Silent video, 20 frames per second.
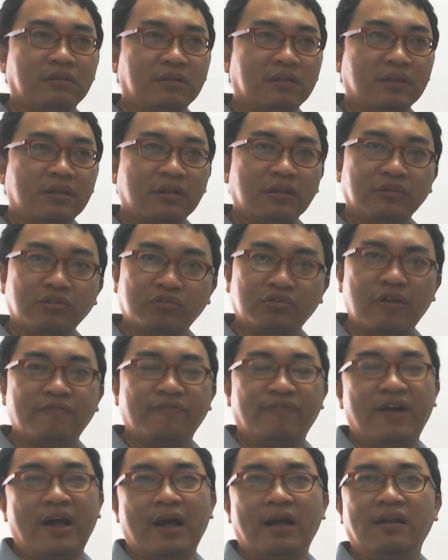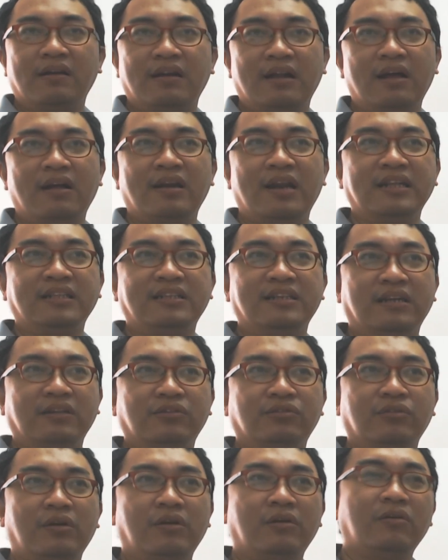算法，然后来讲
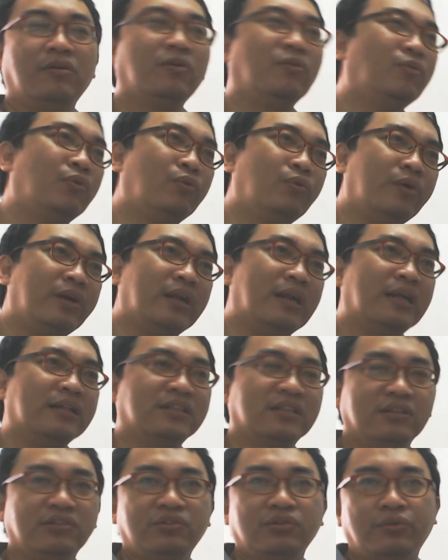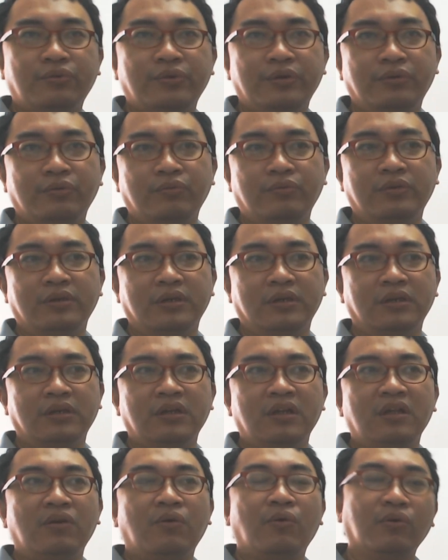说哦，我未来成就会如何？
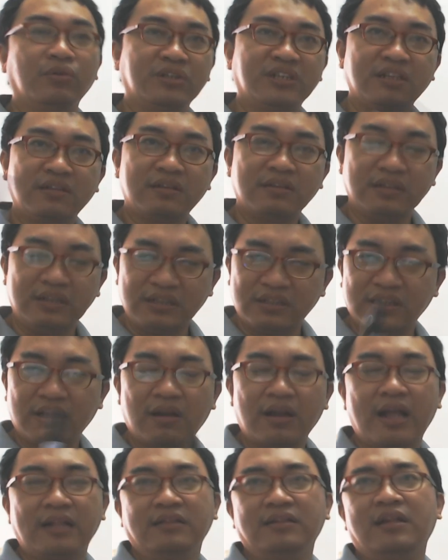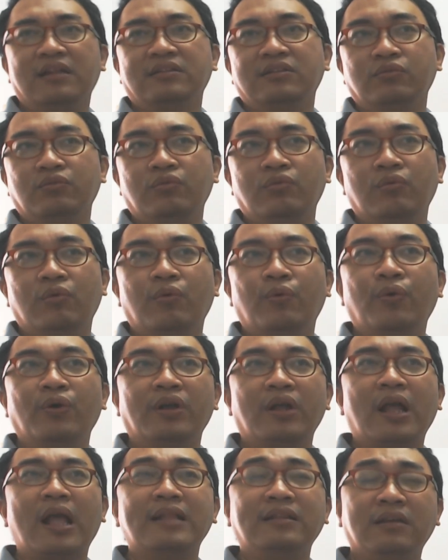我现你只要敢这样子问我，我
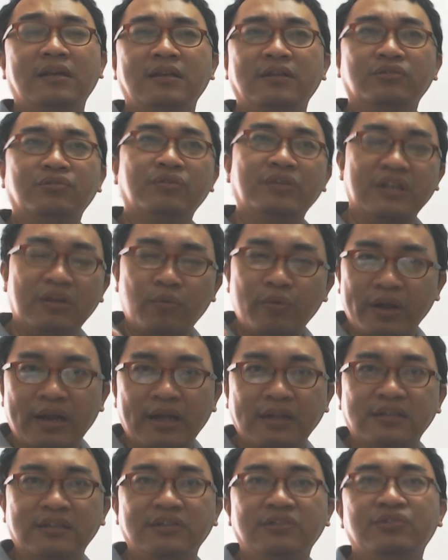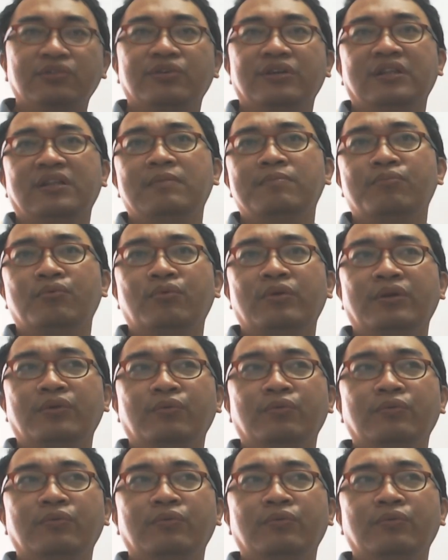敢跟你说，你未来成就一定不会如何，